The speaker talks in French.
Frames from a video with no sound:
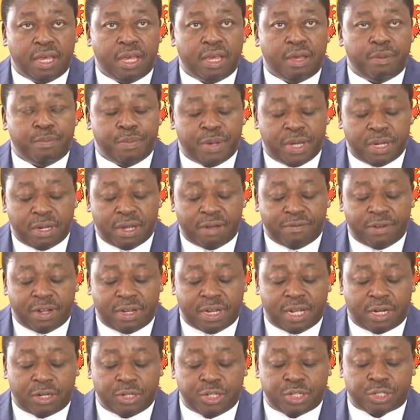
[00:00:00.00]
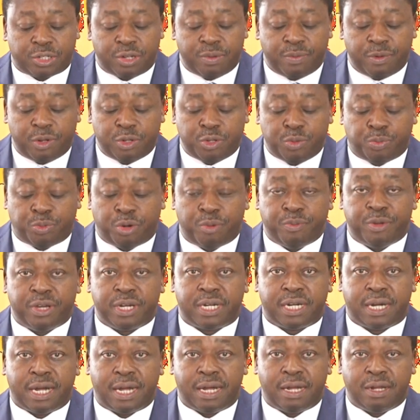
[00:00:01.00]
Bien avant l'enregistrement du premier
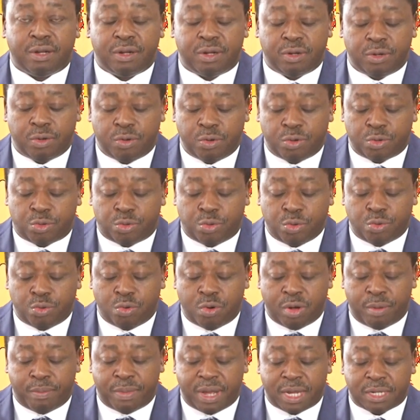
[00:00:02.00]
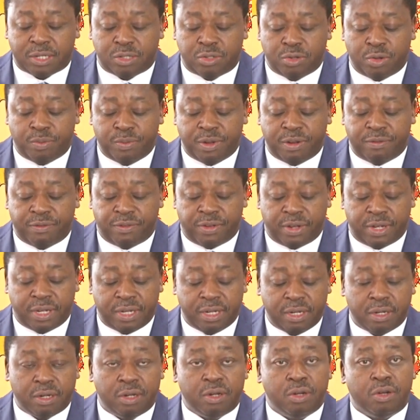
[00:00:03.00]
cas au Togo en mars 2020,
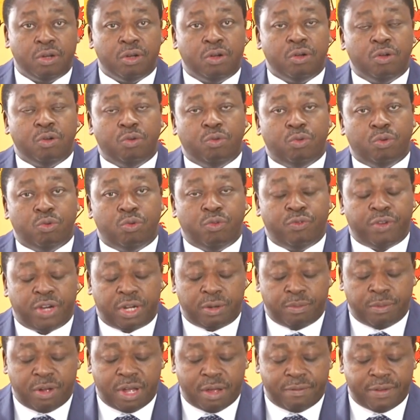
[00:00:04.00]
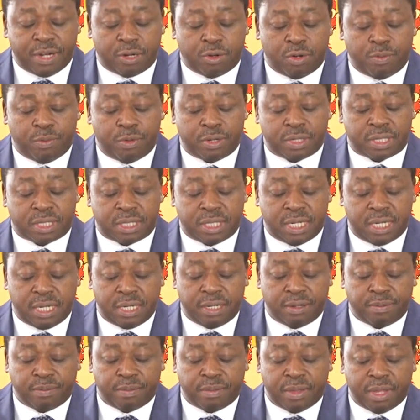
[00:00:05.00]
le gouvernement avait
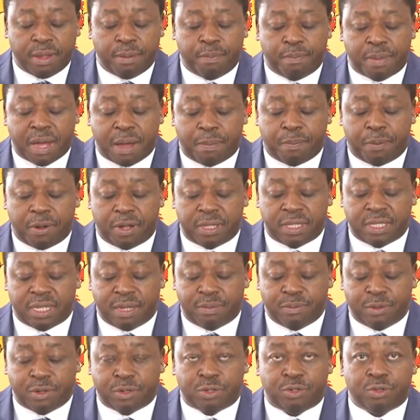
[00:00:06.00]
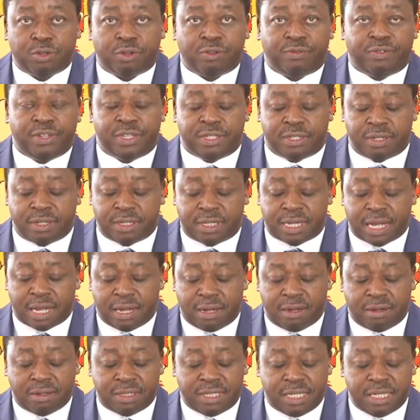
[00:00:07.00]
commencé par prendre des mesures visant à
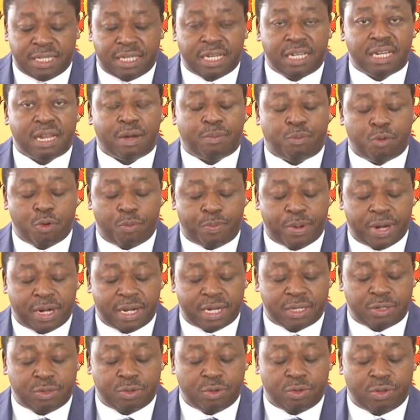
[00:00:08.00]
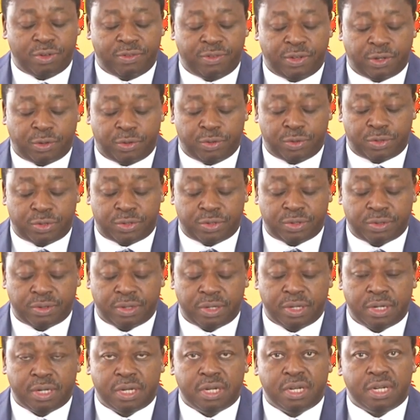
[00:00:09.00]
endiguer la propagation du virus,
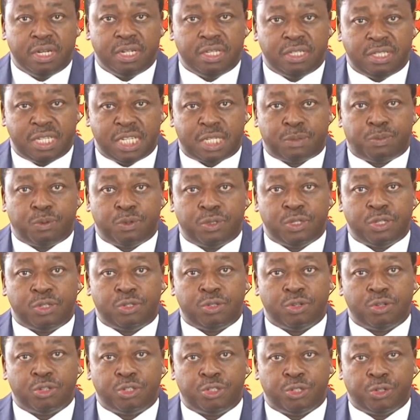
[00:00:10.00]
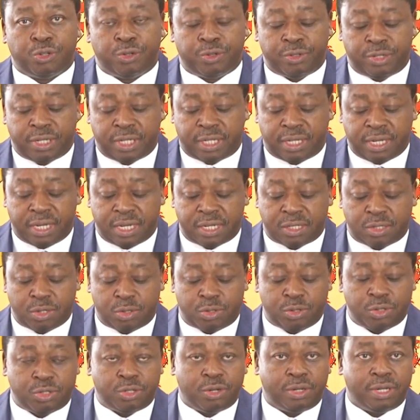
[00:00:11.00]
dispositions juridiques et
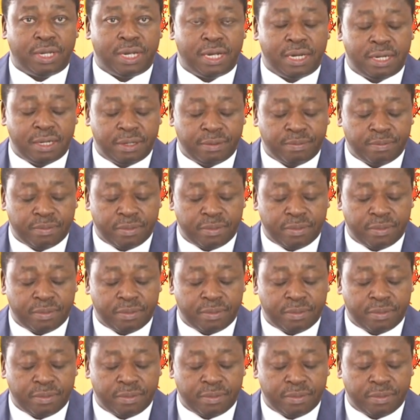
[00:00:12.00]
institutionnelles,